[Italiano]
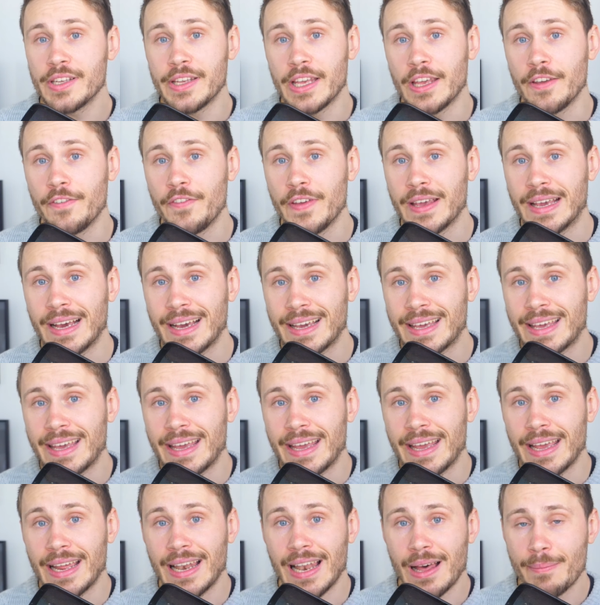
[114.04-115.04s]
significa
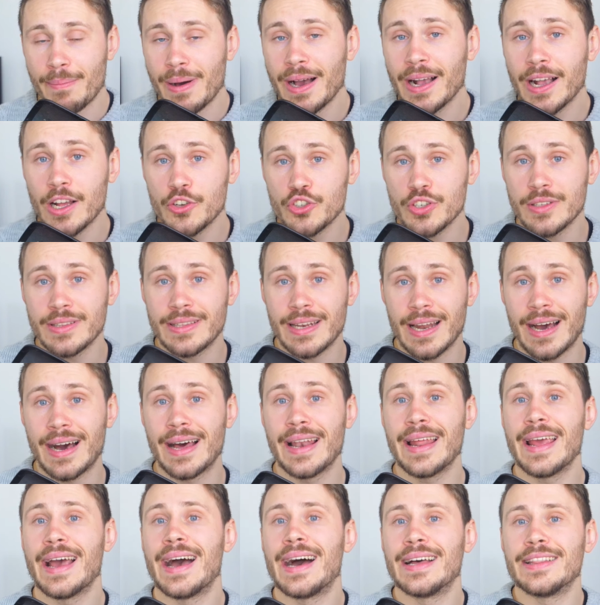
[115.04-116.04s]
che la banca
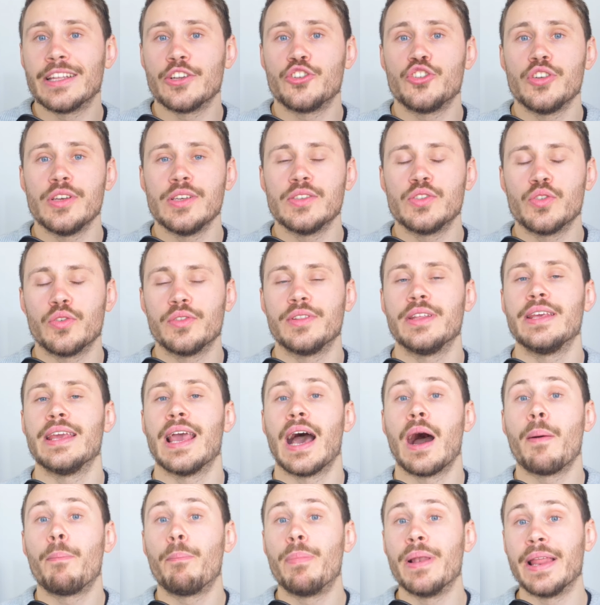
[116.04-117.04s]
centrale ha deciso di
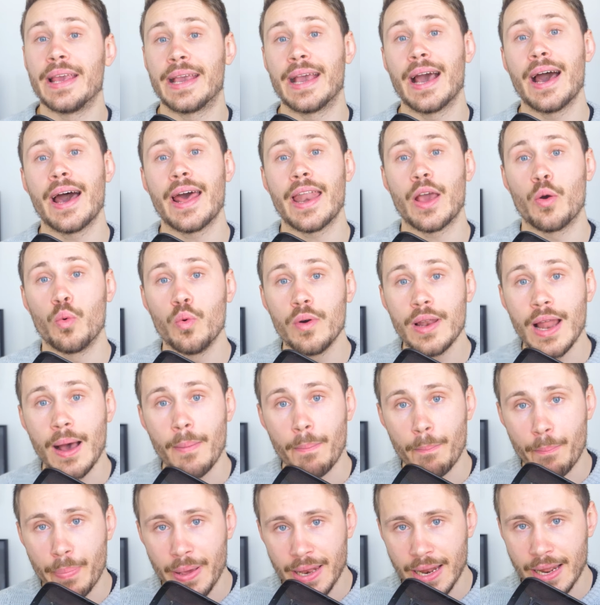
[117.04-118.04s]
applicare
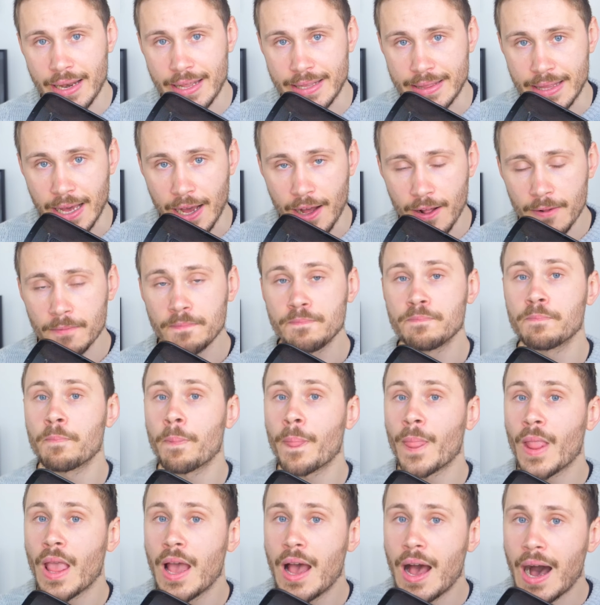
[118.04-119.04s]
una penalità
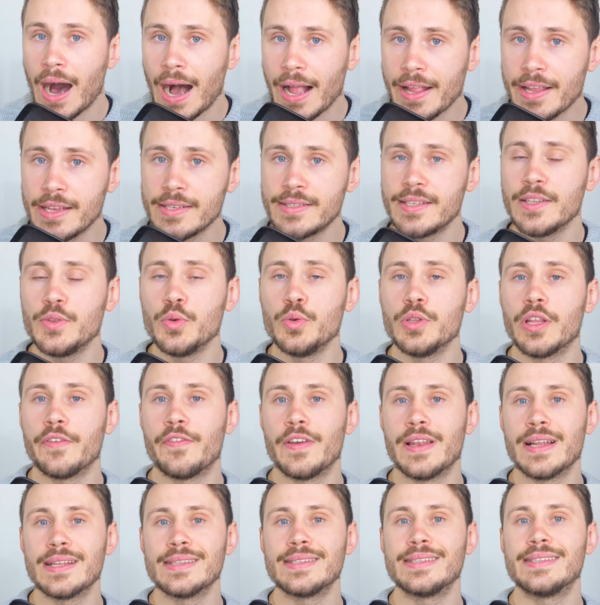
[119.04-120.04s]
agli istituti
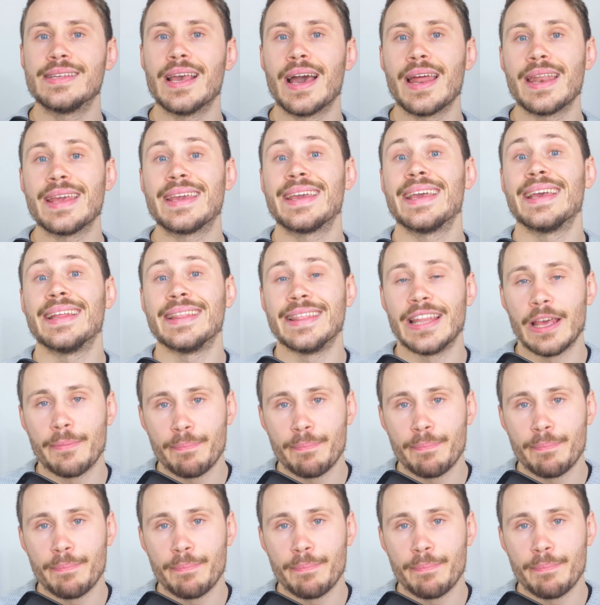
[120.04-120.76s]
finanziari che